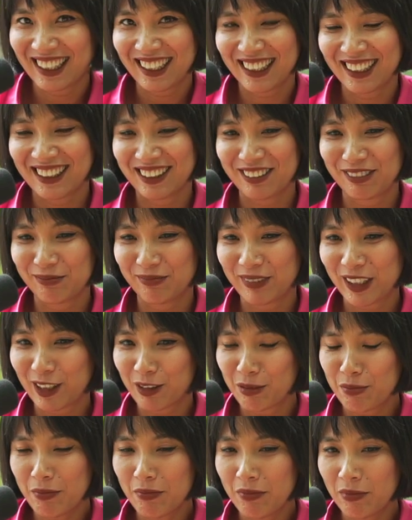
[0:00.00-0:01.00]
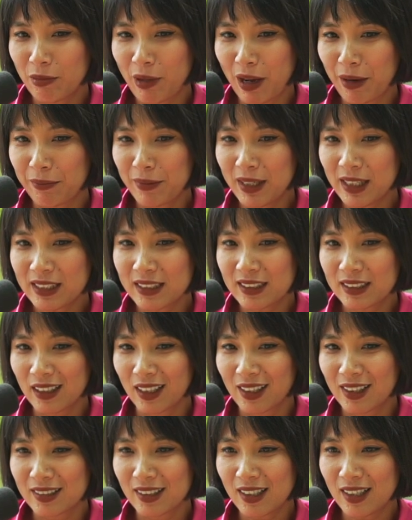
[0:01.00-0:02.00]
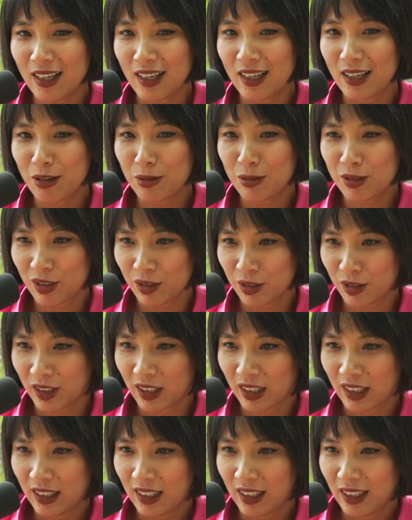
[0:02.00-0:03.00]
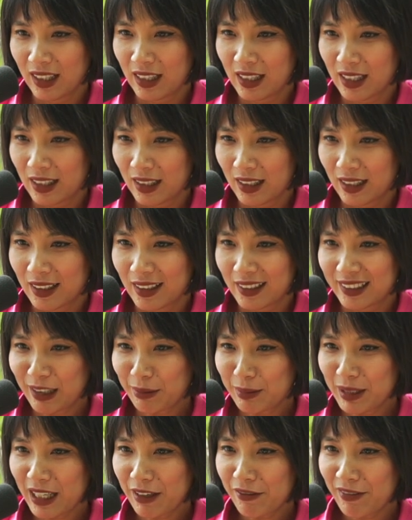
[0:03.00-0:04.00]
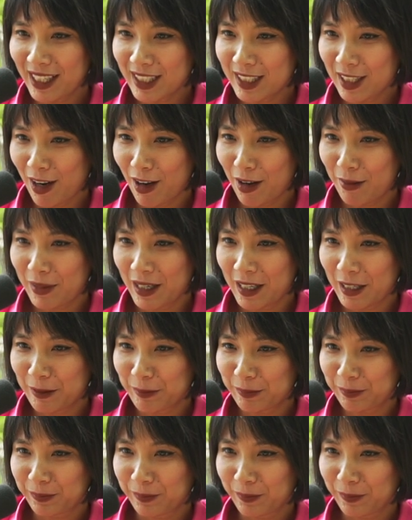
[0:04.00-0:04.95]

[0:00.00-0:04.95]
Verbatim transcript: à, mình cũng quen biết rất là lâu rồi trong những cái vai trò mà